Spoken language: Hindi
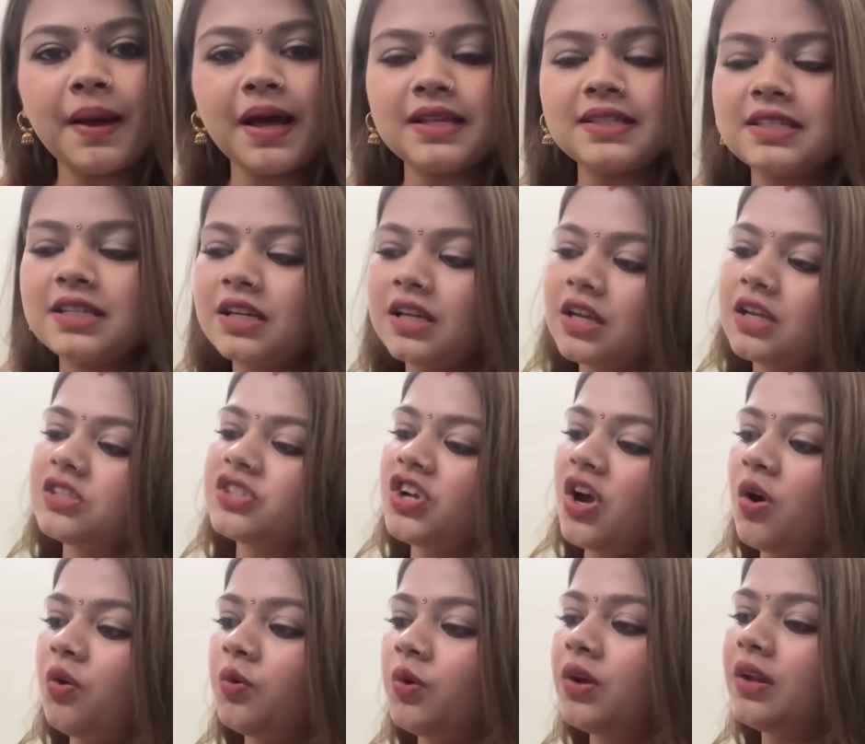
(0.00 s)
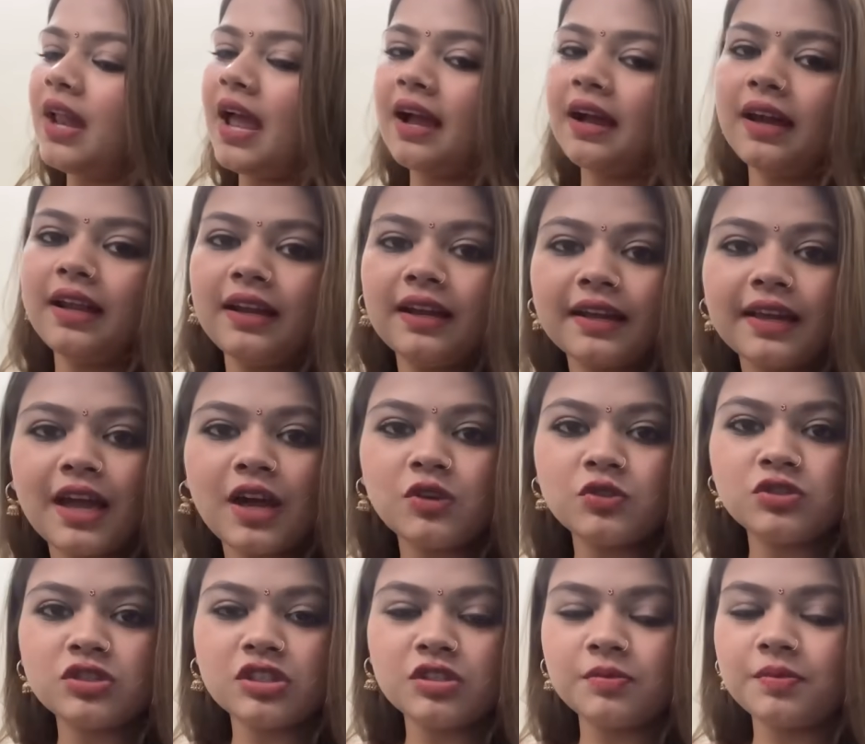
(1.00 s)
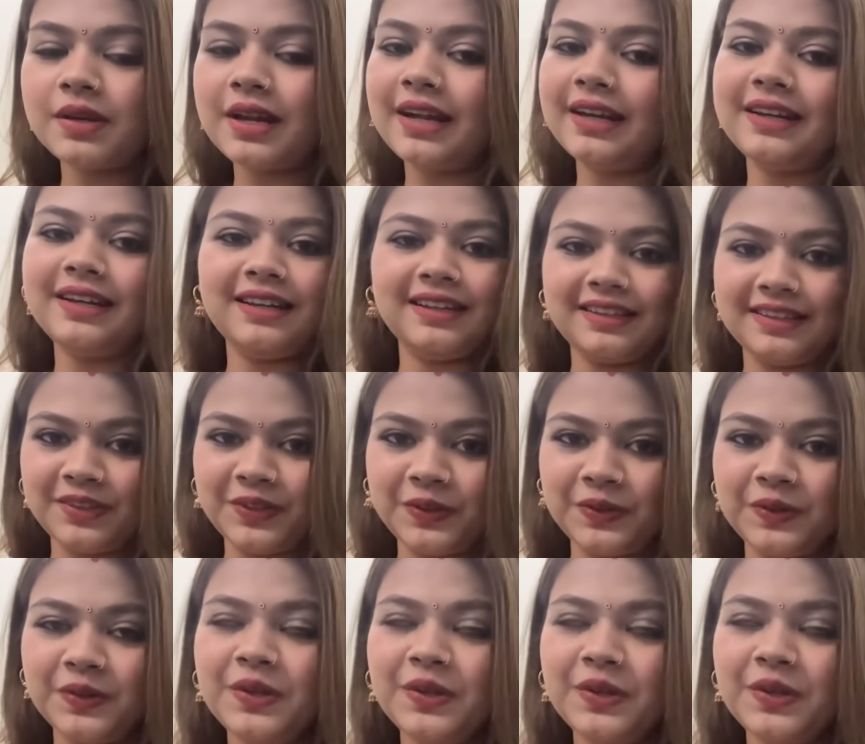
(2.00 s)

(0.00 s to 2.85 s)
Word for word: पास ही कि जाऊँ और लहंगा लेके आ जाऊँ ब्राइडल नो